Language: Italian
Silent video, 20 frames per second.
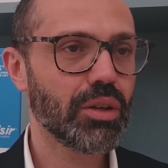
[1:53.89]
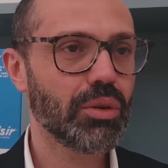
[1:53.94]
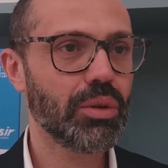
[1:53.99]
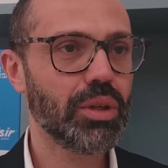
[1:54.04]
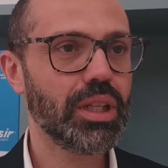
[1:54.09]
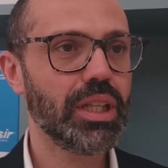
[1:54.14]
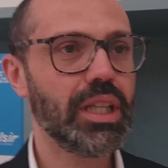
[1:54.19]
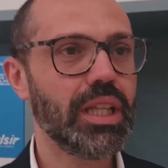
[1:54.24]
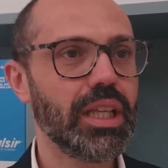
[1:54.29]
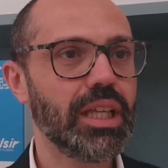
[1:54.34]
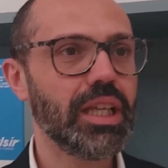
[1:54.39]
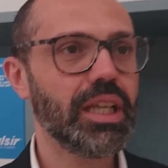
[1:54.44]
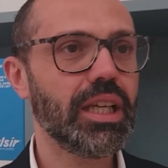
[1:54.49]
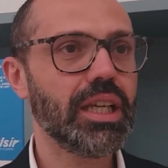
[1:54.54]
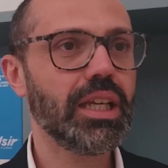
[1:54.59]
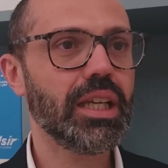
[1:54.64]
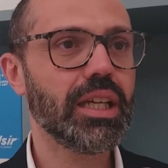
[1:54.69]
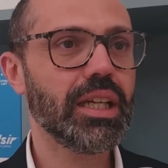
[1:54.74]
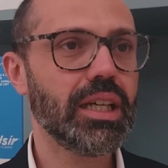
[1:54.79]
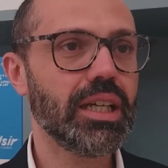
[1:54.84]

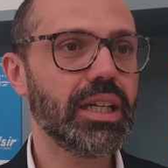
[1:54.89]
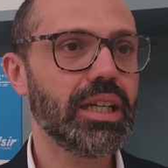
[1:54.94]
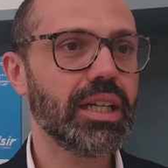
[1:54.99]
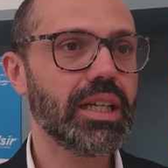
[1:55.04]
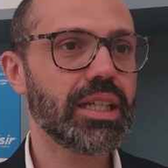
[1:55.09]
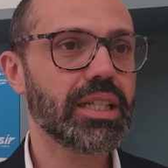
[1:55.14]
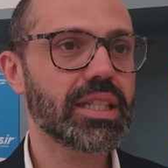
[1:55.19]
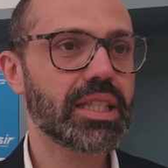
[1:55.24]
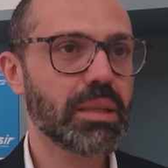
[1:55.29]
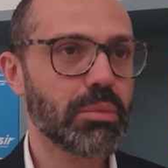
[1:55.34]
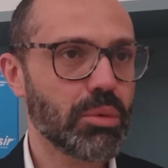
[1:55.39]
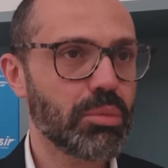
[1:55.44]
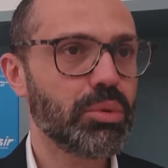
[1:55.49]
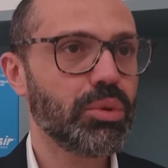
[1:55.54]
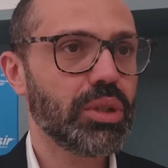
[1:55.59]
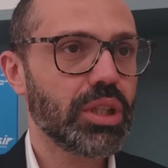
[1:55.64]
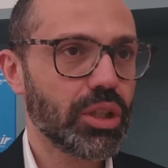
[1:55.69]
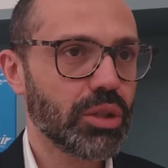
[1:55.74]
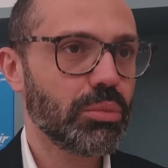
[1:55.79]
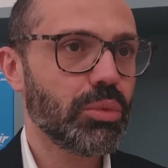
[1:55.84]
Quindi eh, stiamo
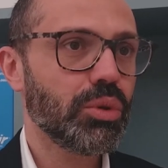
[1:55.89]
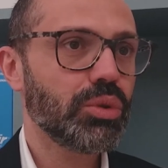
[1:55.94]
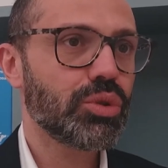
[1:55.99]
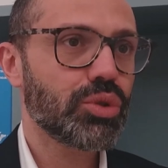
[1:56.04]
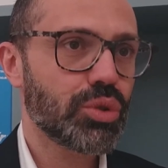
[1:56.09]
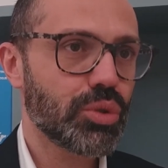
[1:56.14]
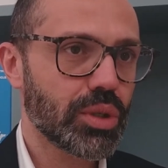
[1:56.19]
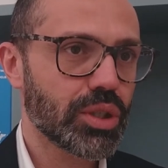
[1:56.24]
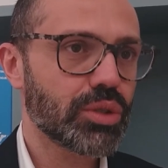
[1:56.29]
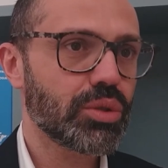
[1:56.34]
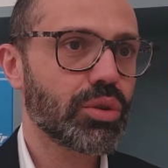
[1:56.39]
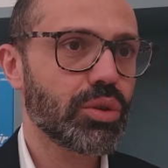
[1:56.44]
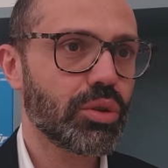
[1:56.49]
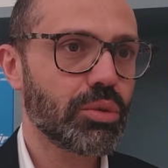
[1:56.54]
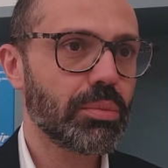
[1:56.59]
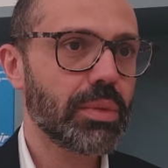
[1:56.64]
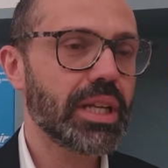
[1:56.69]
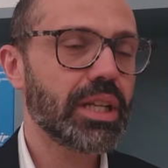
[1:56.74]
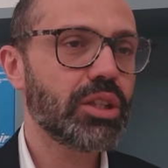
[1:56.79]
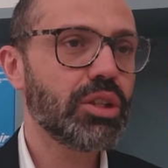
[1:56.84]
puntando molto su questo
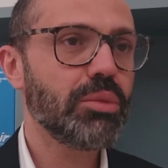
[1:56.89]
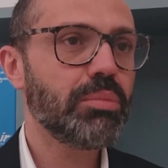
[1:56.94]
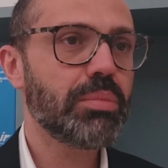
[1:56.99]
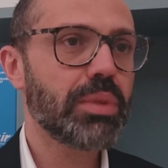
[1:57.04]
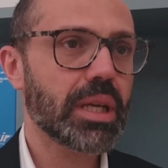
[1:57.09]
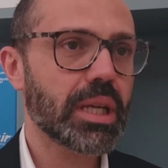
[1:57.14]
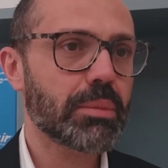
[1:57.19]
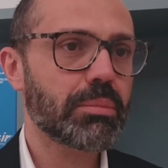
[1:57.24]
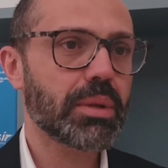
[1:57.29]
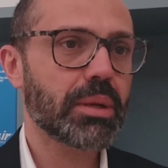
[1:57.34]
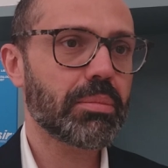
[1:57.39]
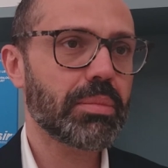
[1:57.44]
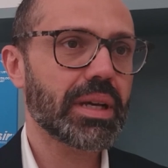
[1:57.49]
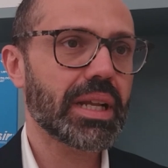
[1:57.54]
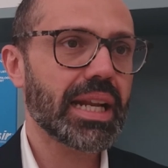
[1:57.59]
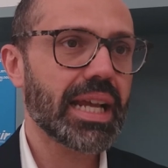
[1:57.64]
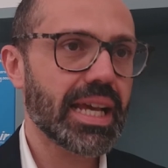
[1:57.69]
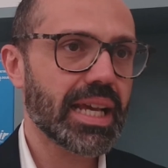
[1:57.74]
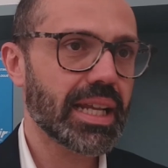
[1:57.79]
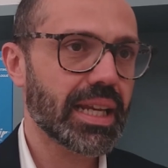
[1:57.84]
argomento per
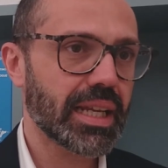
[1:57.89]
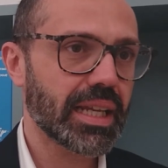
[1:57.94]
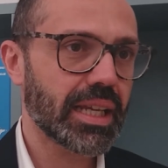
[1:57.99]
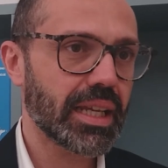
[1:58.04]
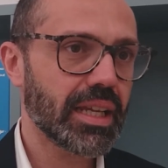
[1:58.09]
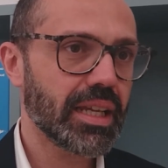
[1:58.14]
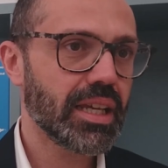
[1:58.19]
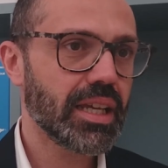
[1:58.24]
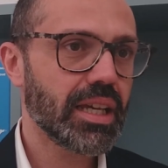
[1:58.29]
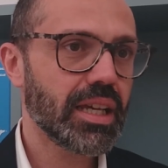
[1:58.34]
preparare